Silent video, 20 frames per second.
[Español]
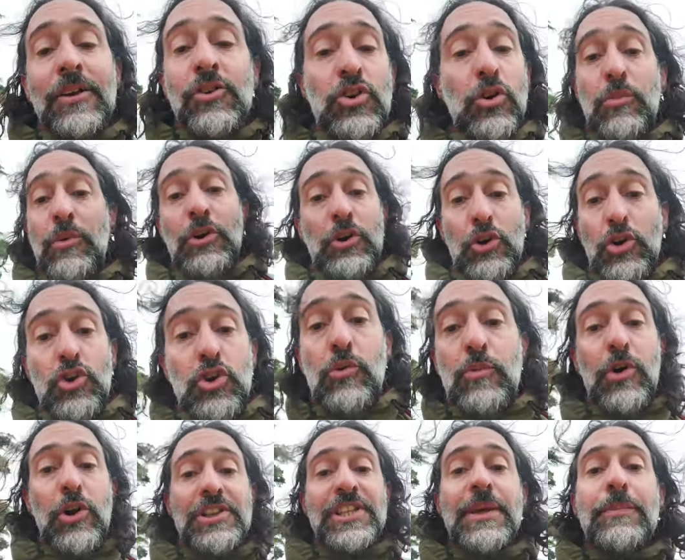como,
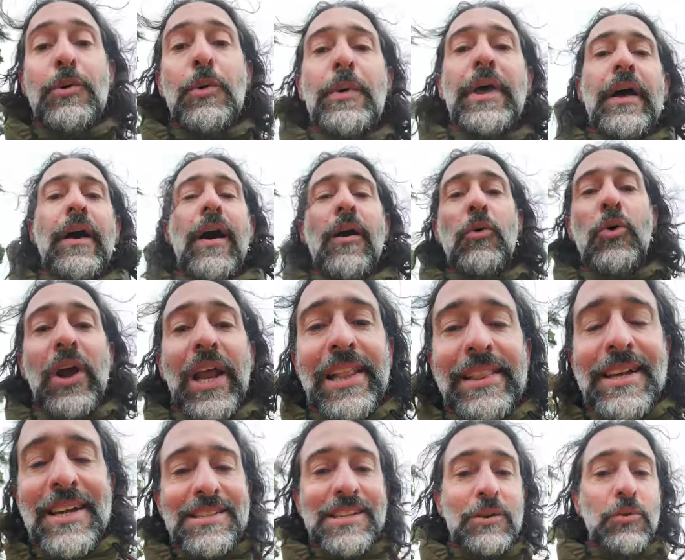como el tipo me daba
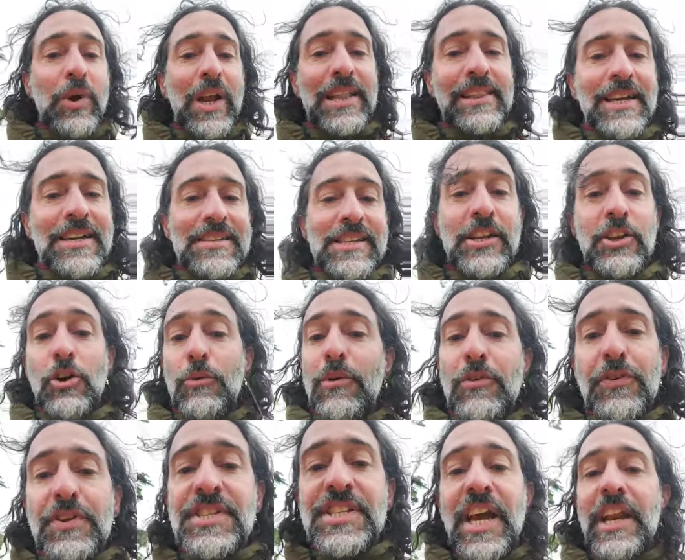vueltas y vueltas y no me
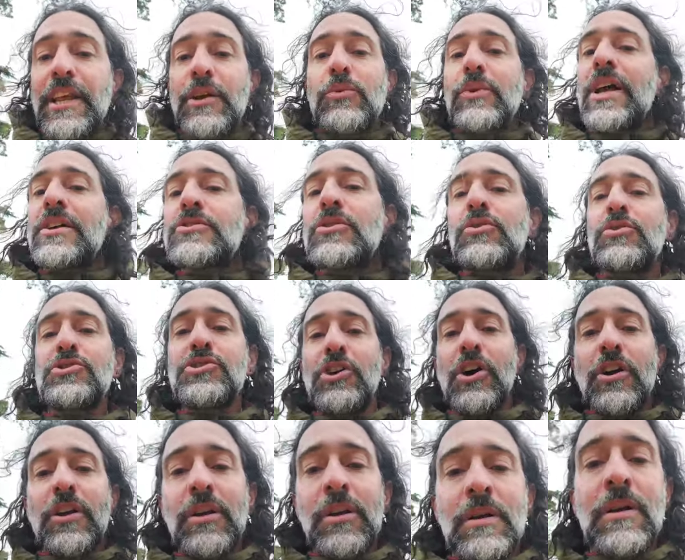ofrecía ninguna
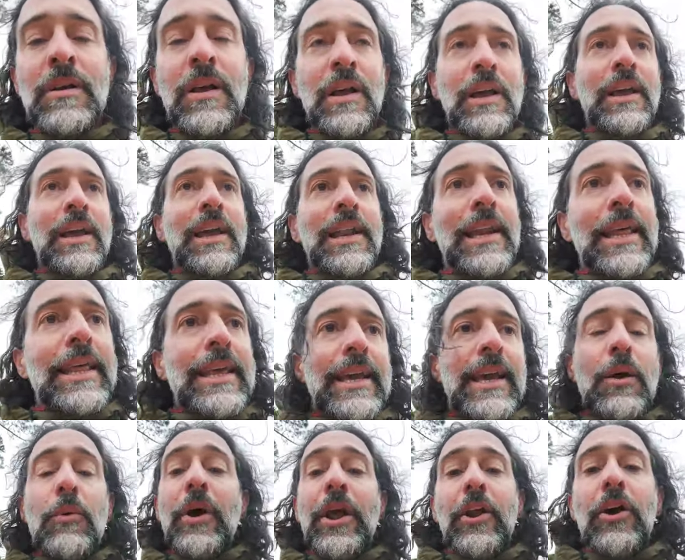solución, le
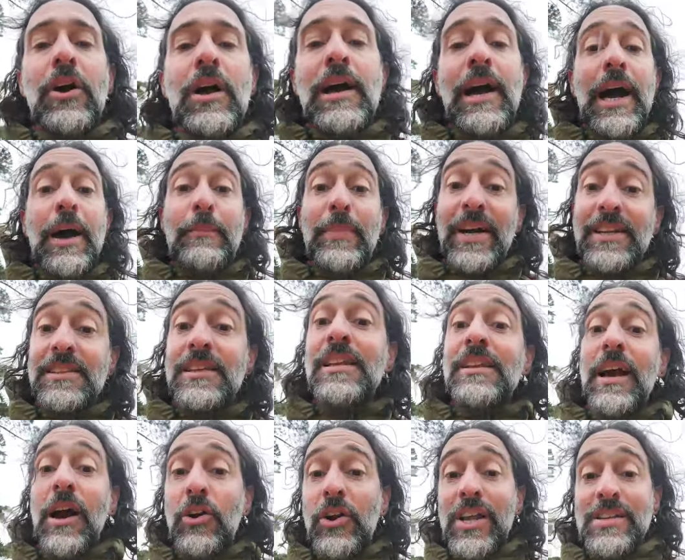dije, bueno, a partir
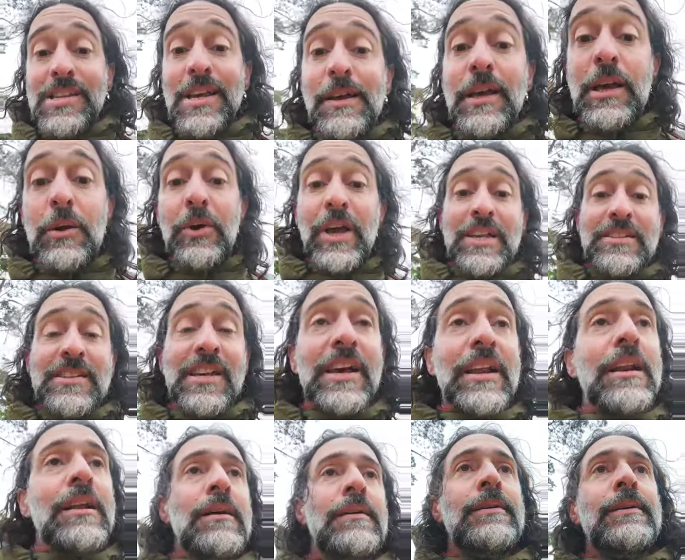de ahora, ¿sabes qué voy a
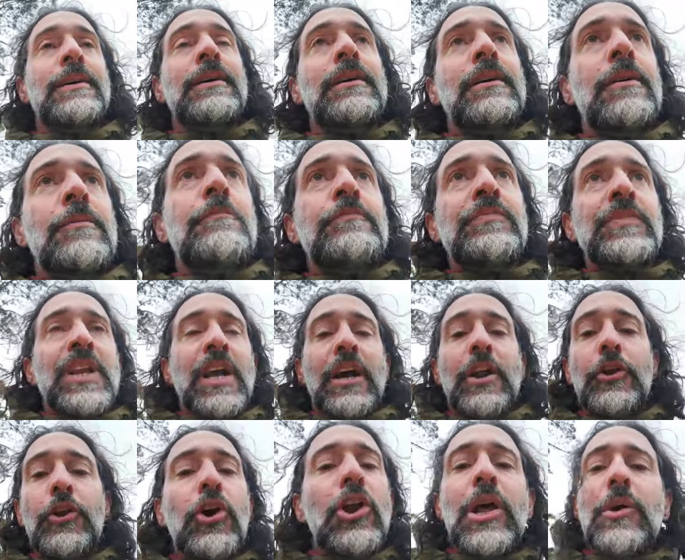hacer?
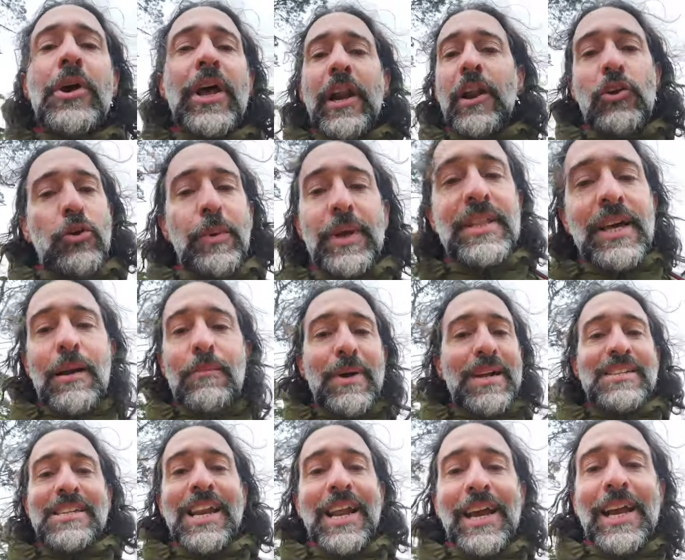No le voy a recomendar
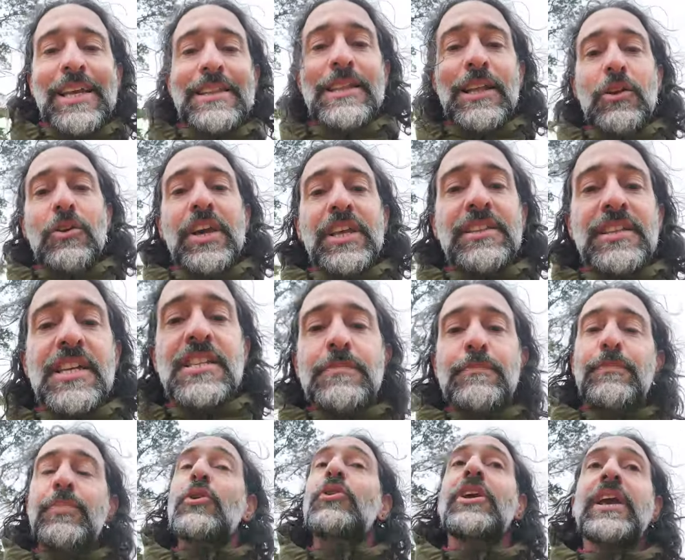más a la gente Logitech
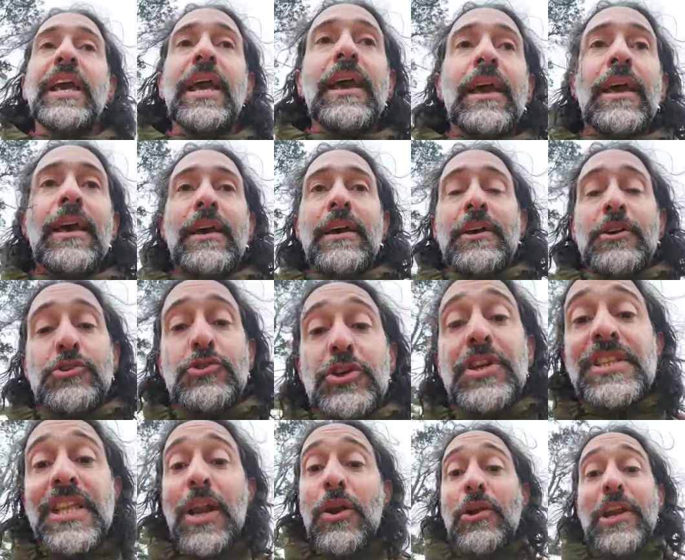porque yo
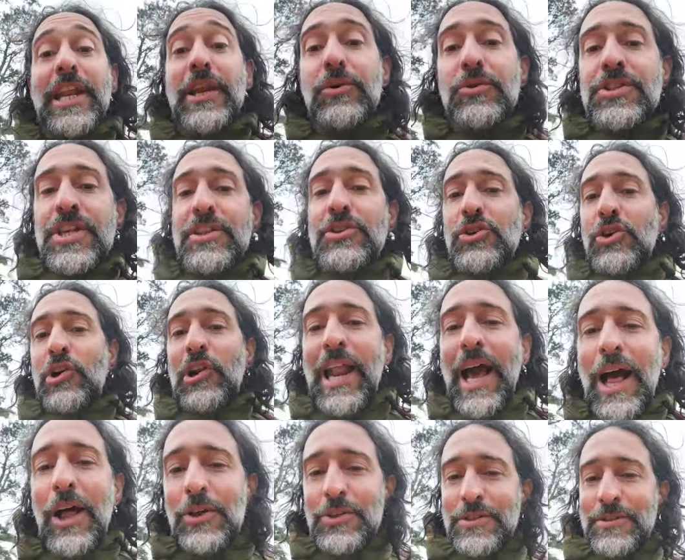instalo Linux en todos
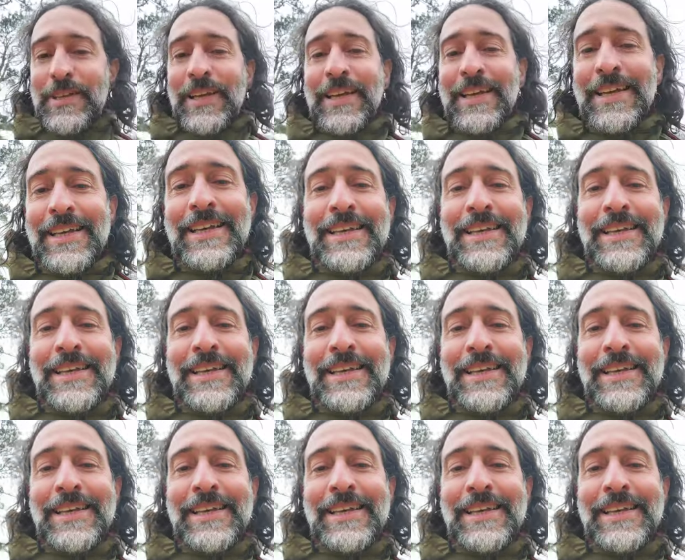lados.